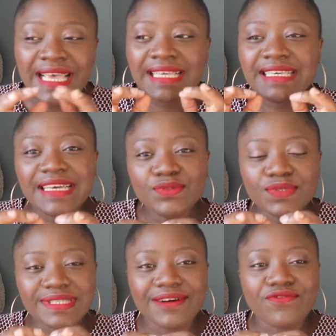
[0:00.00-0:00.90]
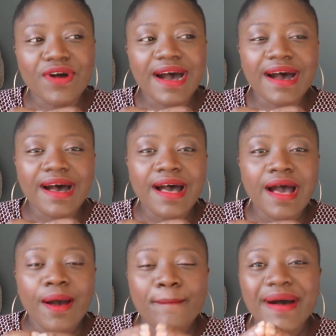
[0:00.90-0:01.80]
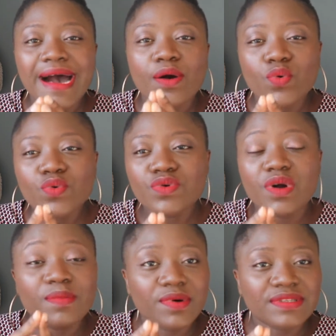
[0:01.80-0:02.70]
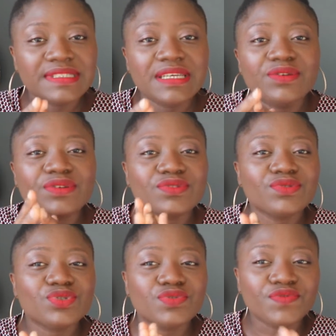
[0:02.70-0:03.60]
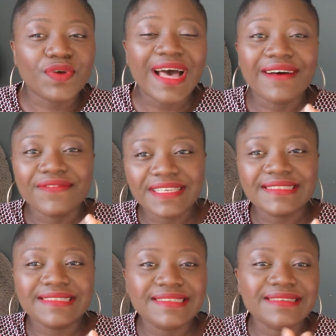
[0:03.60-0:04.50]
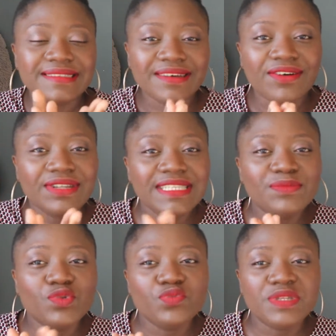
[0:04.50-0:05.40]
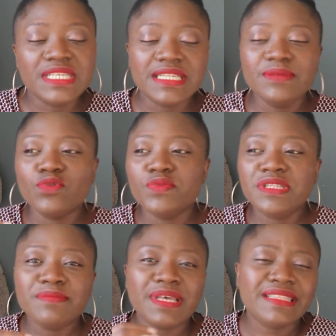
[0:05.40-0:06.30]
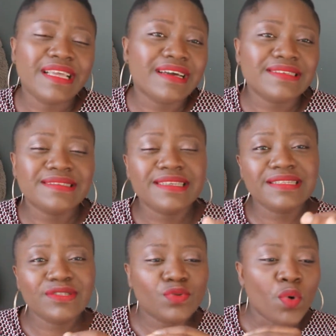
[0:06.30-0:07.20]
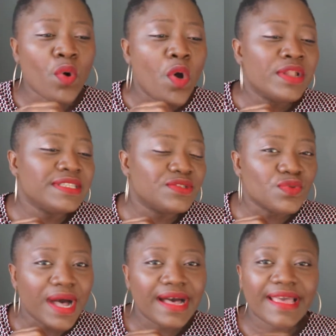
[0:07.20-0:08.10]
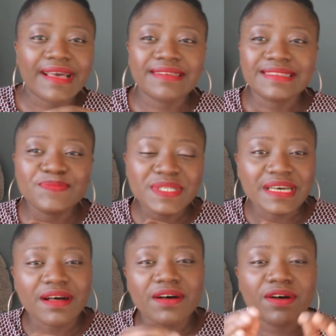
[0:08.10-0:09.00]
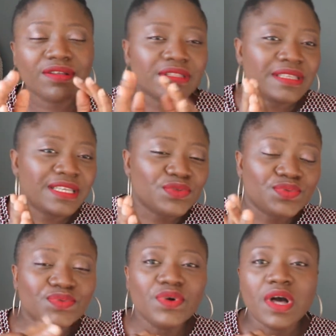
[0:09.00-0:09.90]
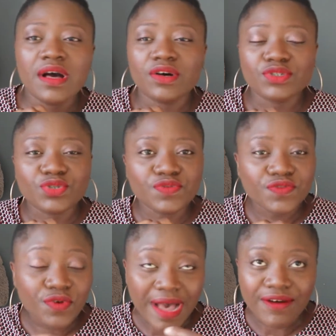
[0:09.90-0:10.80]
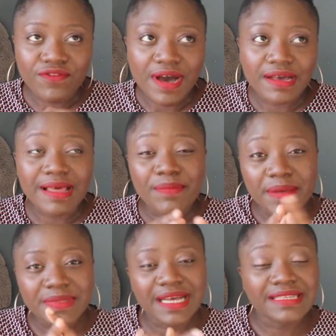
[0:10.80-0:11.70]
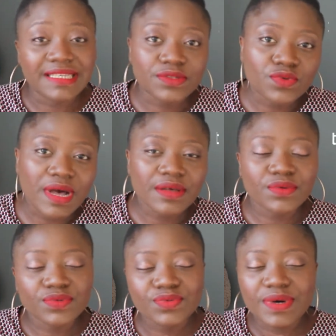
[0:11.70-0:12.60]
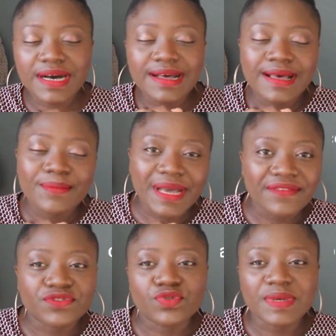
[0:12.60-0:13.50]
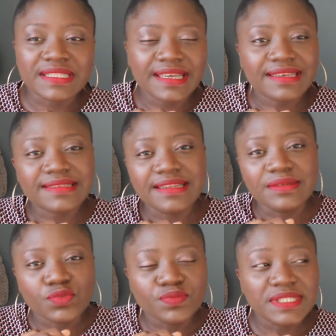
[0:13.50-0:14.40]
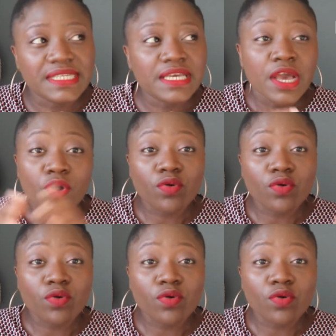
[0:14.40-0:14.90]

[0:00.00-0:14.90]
qui est de savoir par où commencer lorsque je veux investir dans l'immobilier. L'immobilier m'intéresse, c'est ton histoire est inspirante et tout. Euh, je veux avoir la même trajectoire que toi. Bref, je m'intéresse à l'immobilier.